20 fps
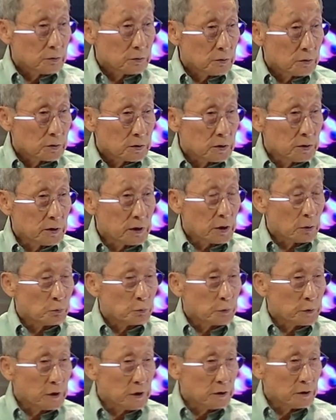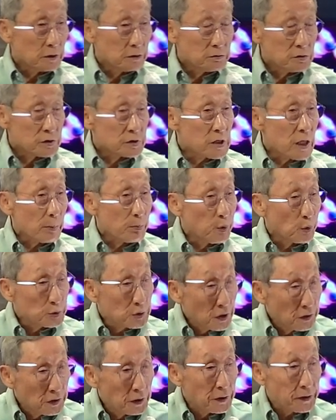그러니까 우리는 세포
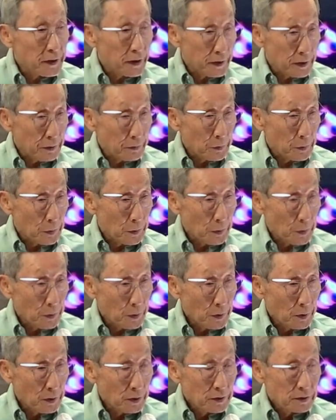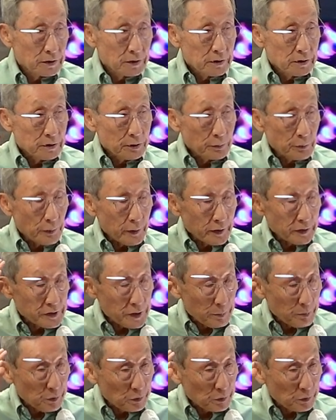덩어리예요. 뇌세포